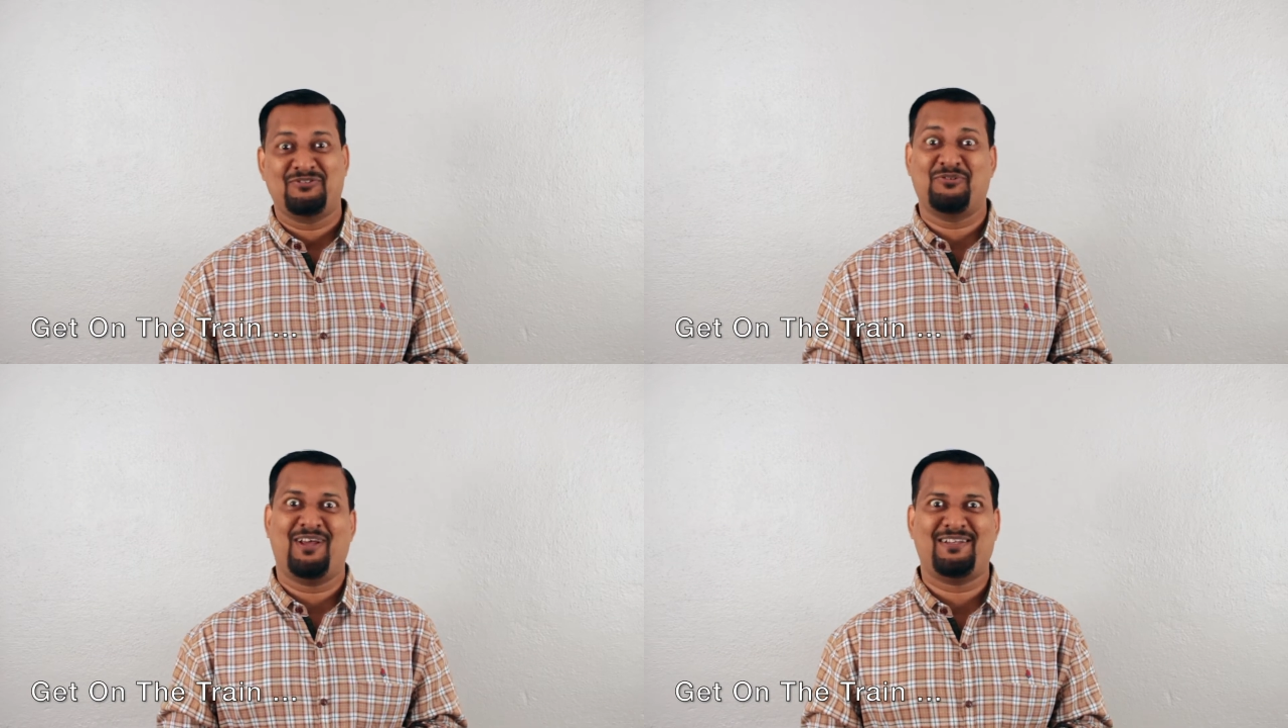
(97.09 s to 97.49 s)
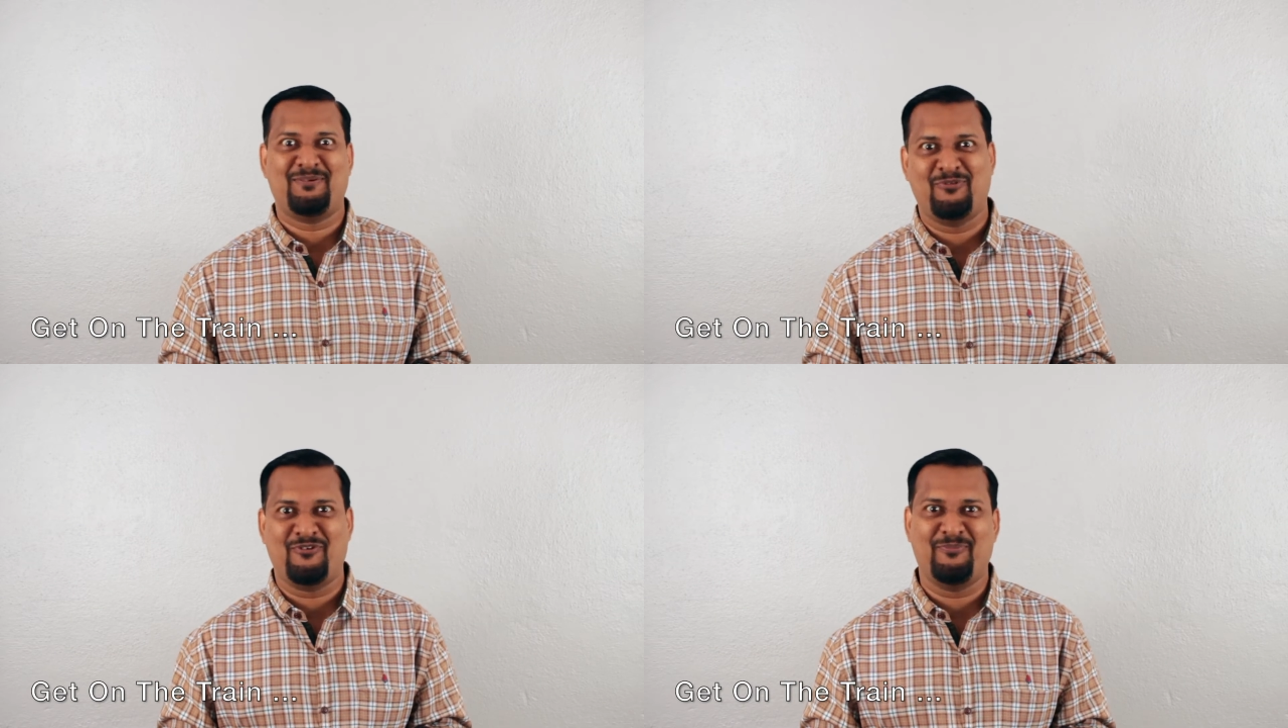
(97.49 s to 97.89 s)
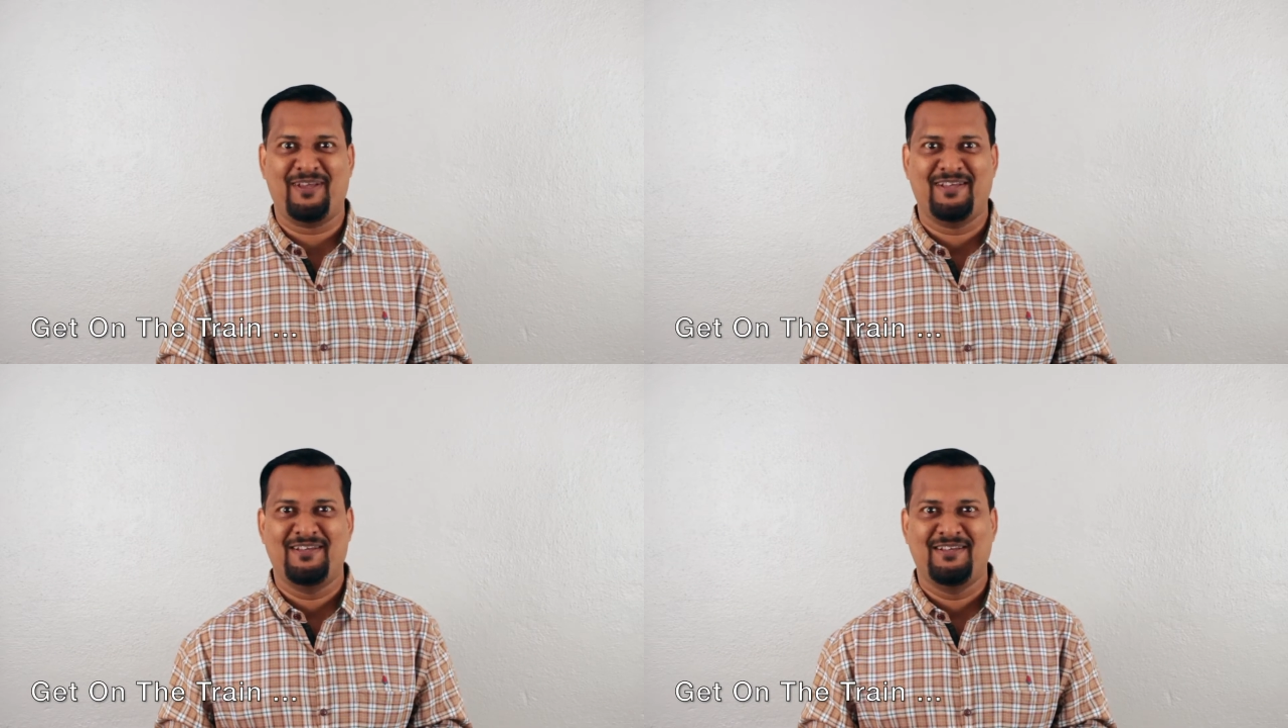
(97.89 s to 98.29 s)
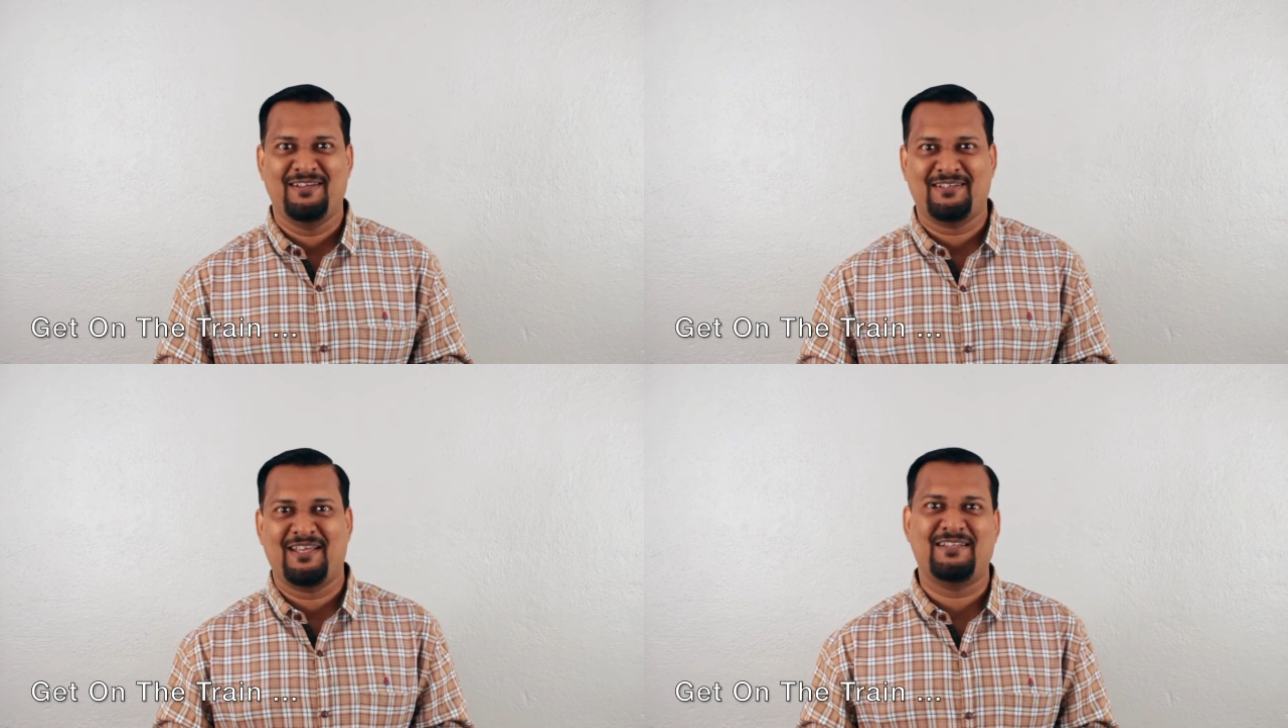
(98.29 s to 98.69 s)
सुना था मूवी में
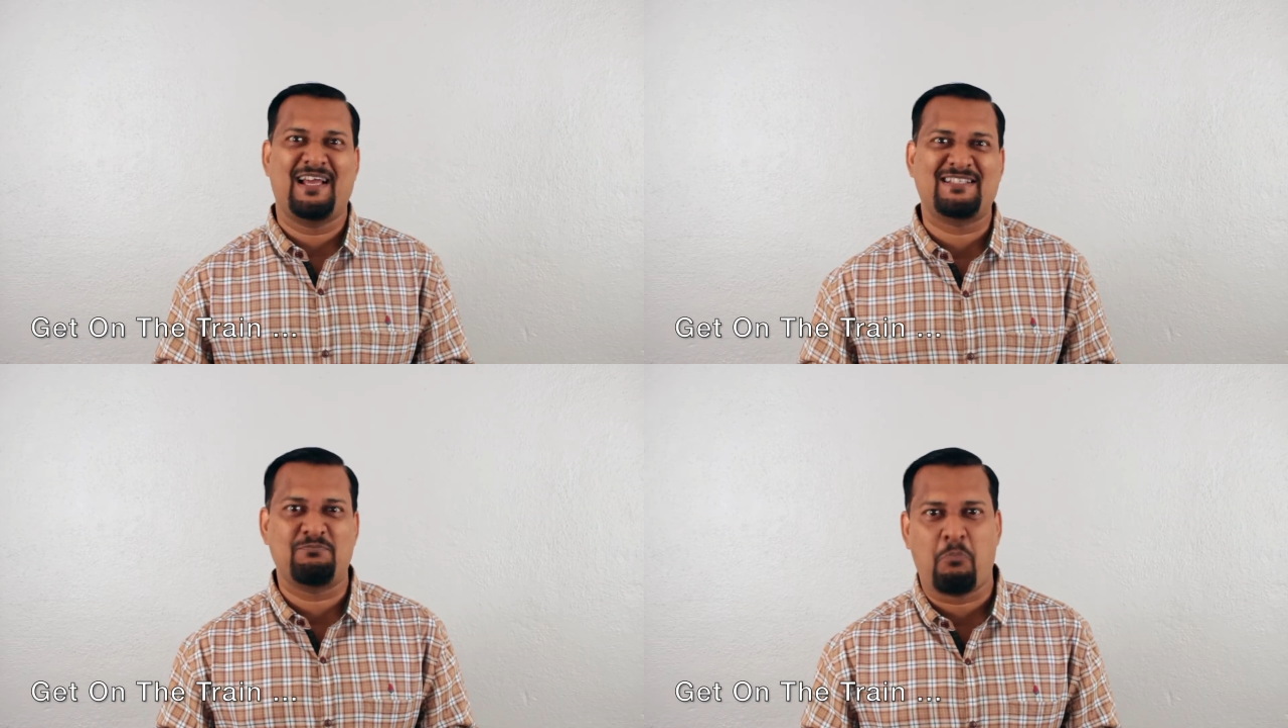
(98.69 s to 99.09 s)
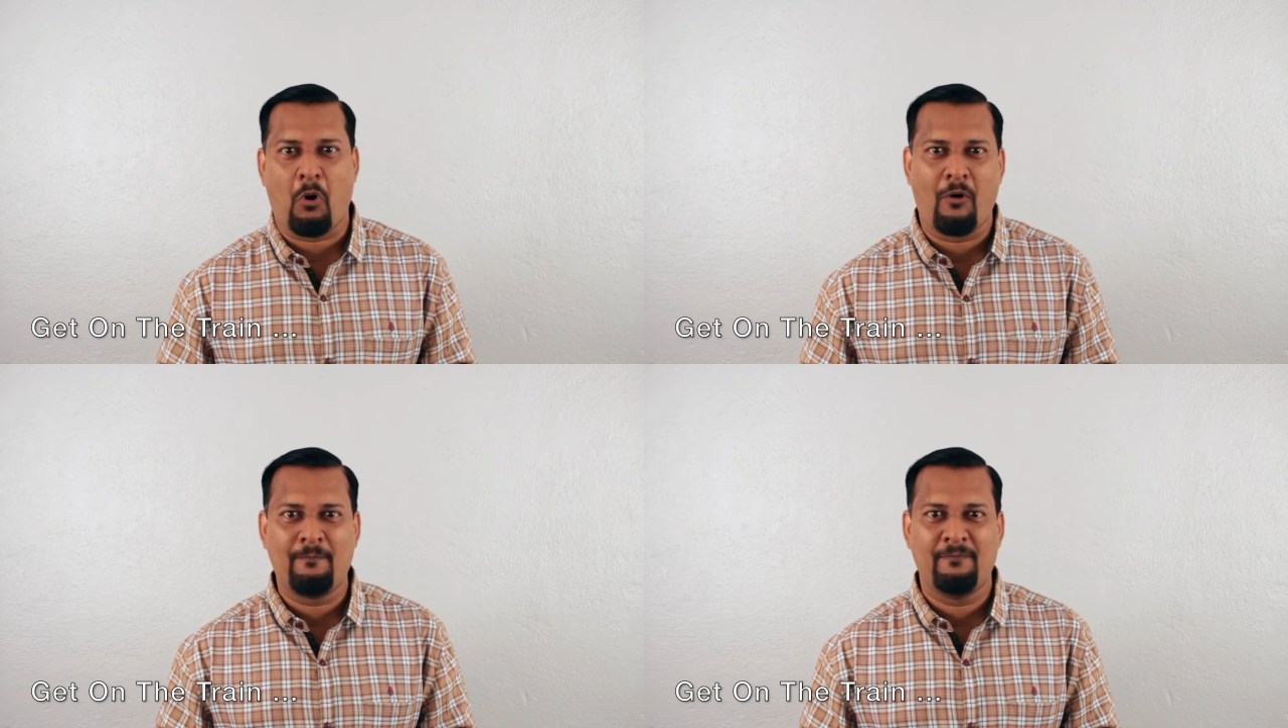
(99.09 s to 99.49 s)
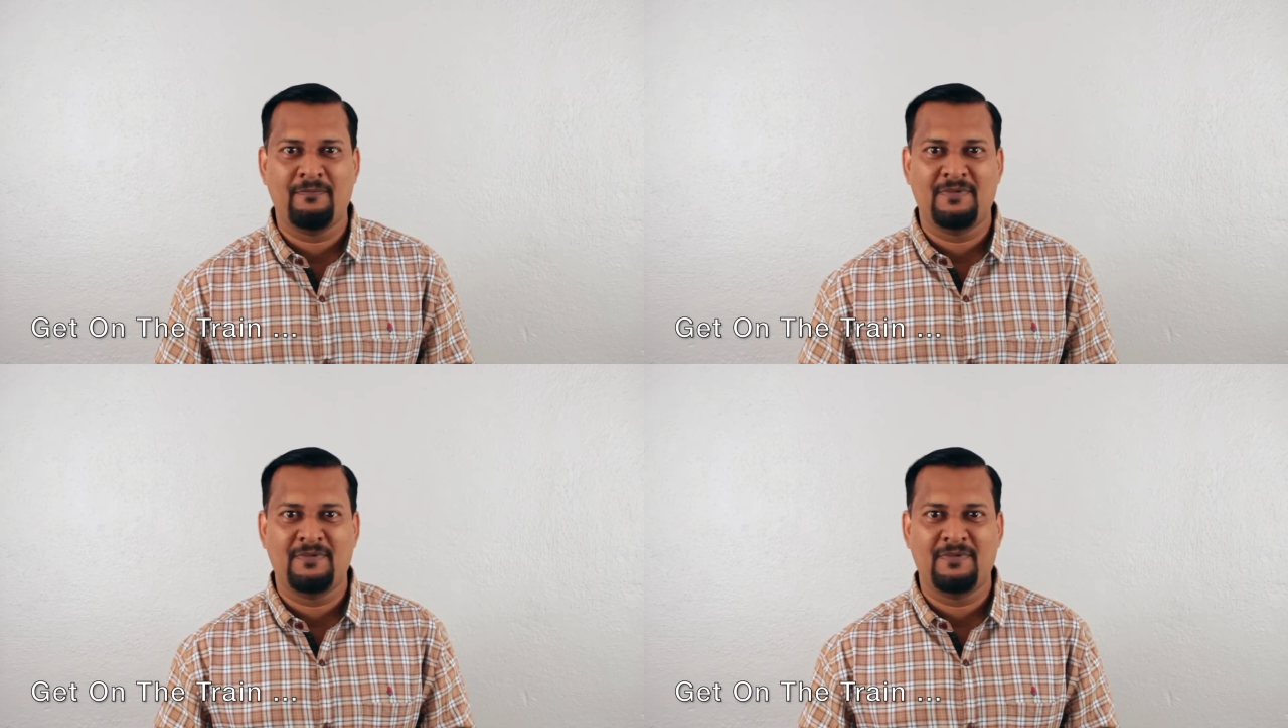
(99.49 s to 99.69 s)
कि द इज अ बॉम्ब